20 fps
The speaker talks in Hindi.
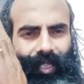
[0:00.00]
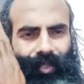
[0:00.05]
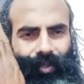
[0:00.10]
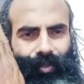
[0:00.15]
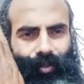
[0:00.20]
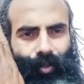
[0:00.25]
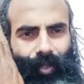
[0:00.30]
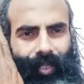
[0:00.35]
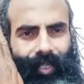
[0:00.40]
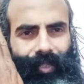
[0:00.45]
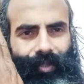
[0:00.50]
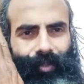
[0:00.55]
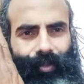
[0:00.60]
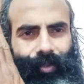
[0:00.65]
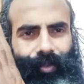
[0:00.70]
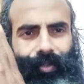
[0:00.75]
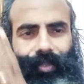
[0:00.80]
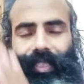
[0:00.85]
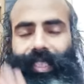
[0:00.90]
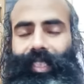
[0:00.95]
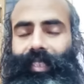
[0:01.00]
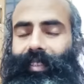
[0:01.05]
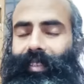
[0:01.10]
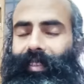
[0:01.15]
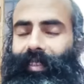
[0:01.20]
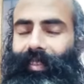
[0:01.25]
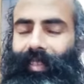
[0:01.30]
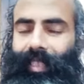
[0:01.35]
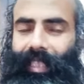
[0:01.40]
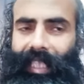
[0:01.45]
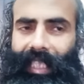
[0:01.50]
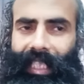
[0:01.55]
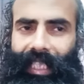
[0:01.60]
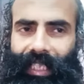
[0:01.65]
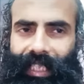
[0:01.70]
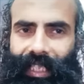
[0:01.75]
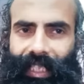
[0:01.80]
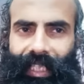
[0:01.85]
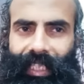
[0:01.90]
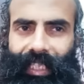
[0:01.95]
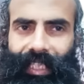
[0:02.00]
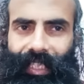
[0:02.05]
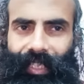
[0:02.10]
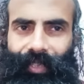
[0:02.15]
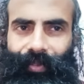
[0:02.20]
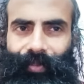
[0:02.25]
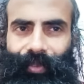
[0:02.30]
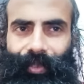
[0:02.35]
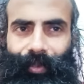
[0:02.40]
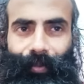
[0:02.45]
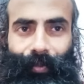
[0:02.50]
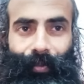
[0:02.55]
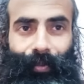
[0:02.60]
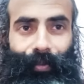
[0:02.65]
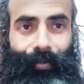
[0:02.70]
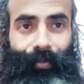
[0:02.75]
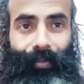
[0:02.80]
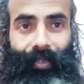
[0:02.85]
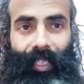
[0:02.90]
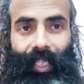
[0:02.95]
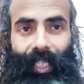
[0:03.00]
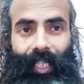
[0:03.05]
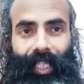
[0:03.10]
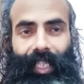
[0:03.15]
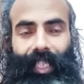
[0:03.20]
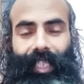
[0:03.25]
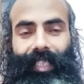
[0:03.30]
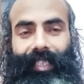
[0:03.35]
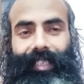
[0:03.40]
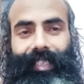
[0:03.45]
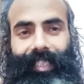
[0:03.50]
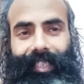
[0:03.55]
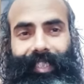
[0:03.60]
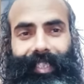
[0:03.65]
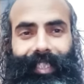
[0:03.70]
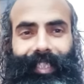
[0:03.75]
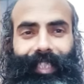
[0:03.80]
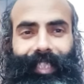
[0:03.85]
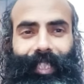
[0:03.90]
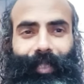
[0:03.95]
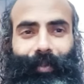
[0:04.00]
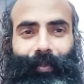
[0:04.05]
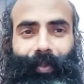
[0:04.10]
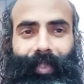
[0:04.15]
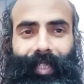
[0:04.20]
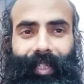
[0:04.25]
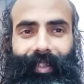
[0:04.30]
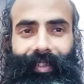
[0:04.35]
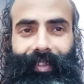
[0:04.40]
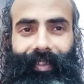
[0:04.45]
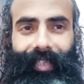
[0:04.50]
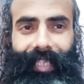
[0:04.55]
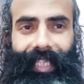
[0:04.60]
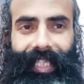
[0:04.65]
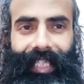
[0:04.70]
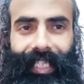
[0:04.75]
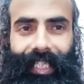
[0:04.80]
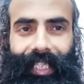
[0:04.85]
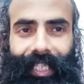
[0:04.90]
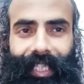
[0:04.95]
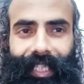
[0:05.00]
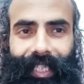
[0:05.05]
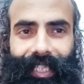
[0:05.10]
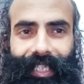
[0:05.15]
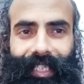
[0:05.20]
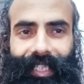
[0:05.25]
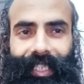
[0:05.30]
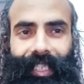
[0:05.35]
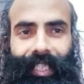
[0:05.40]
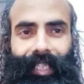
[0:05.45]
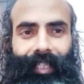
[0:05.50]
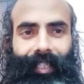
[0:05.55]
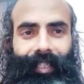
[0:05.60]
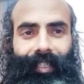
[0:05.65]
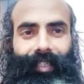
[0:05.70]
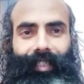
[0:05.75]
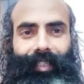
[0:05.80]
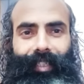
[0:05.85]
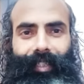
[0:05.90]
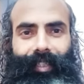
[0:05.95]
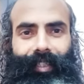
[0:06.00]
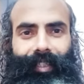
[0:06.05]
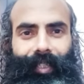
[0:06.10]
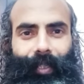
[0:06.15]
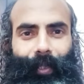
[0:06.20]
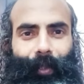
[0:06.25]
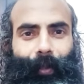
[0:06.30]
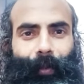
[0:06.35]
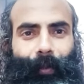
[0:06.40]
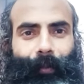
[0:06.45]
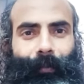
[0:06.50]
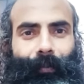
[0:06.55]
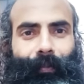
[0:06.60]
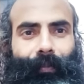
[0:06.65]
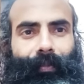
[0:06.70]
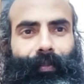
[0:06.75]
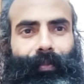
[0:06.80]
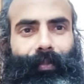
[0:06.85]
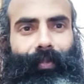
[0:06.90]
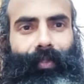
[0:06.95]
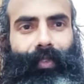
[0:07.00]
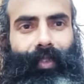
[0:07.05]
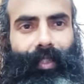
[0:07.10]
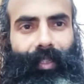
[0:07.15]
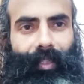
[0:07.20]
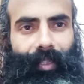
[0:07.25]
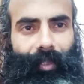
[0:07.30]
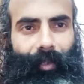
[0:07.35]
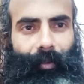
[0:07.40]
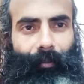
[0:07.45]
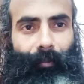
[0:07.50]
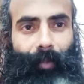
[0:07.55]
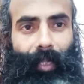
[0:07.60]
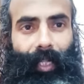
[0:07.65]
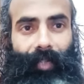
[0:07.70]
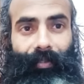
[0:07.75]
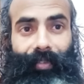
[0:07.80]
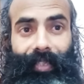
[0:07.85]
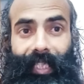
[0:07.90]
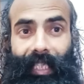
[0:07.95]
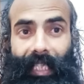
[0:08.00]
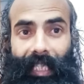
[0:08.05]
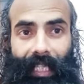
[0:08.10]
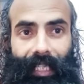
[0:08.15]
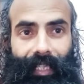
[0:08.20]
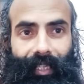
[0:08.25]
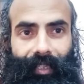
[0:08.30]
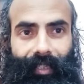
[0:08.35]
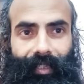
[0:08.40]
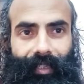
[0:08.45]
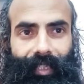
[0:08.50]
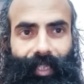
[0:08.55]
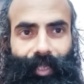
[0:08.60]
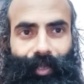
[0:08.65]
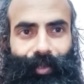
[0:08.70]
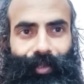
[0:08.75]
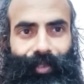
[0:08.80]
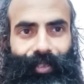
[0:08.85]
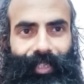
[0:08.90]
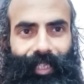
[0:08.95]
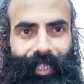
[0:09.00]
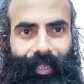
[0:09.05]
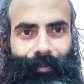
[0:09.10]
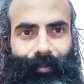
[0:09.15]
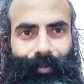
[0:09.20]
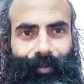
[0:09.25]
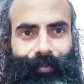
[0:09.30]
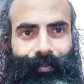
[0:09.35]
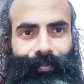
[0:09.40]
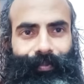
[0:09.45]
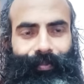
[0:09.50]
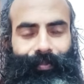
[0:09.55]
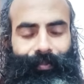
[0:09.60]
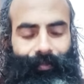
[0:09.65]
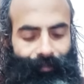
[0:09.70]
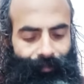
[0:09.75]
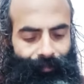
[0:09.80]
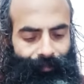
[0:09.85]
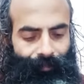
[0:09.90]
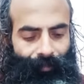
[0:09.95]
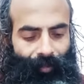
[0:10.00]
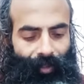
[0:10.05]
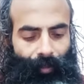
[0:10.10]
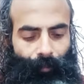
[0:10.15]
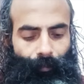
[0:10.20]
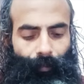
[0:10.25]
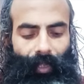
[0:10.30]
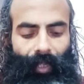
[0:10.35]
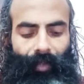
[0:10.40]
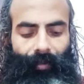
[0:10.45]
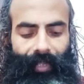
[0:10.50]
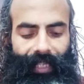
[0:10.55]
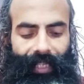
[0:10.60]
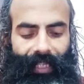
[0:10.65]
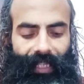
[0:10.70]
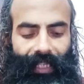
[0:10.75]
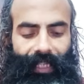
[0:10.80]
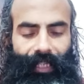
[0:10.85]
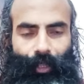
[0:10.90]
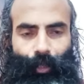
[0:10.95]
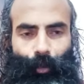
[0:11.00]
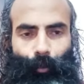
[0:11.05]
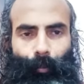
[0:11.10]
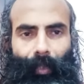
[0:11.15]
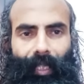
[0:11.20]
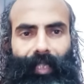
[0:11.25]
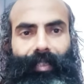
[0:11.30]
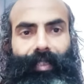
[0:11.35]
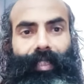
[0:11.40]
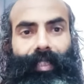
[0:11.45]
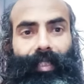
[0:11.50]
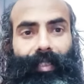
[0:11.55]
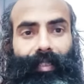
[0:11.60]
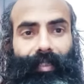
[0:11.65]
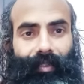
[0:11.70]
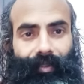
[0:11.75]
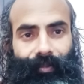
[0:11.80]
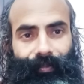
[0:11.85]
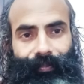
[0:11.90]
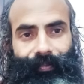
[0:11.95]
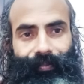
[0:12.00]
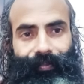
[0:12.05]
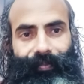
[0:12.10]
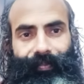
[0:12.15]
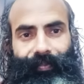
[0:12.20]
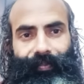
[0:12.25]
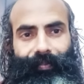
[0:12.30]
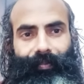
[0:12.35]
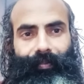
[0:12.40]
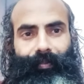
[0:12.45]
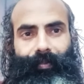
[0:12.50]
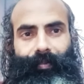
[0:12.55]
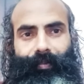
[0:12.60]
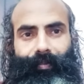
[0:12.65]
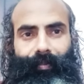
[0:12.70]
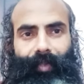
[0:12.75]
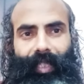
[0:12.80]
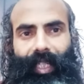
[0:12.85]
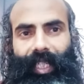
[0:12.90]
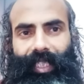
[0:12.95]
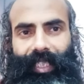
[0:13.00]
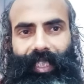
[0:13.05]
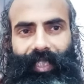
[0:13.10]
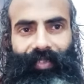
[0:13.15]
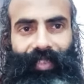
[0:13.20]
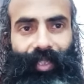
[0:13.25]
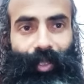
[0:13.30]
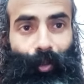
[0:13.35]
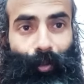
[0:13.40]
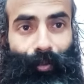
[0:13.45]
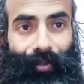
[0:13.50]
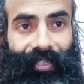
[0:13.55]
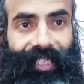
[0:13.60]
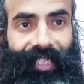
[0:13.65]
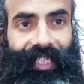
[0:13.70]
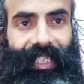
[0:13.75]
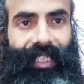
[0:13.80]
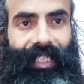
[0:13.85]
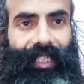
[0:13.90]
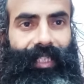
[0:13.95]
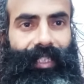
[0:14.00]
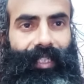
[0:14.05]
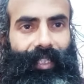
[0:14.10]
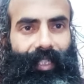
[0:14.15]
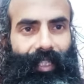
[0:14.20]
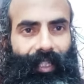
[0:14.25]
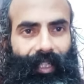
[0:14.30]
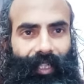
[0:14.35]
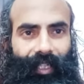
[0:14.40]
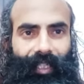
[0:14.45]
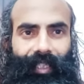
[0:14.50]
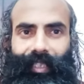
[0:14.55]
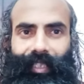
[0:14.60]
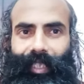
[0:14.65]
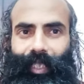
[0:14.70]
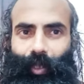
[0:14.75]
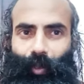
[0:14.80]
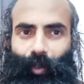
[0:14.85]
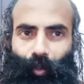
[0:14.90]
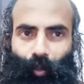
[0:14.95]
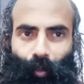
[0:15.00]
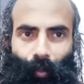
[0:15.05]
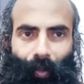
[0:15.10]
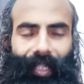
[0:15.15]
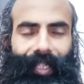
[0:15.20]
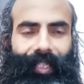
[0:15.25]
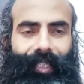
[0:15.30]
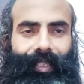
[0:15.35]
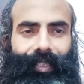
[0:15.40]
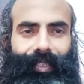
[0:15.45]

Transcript: स्वागत और अभिनंदन कैसे हैं आप सब लोग आज जैसा कि आप टाइटल देख रहे हैं कि महावीर कर्ण का जो जन्म महाभारत की जो पात्रा महादेवी कुंती के द्वारा